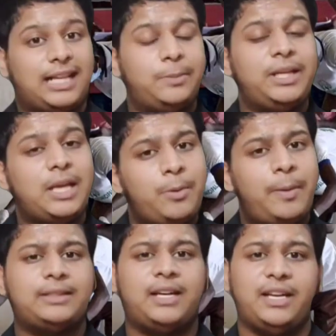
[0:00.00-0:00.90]
साथ में ये भी
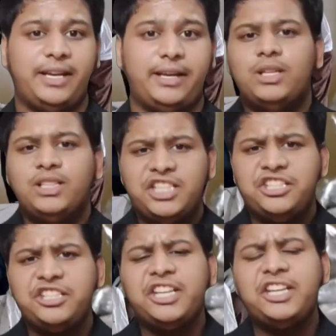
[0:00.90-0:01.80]
बात करेंगे कि
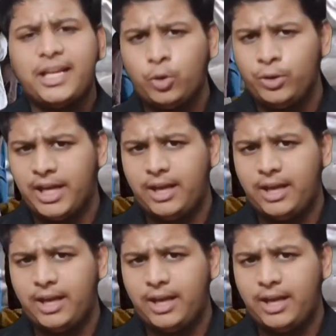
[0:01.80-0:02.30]
जिनकी डेथ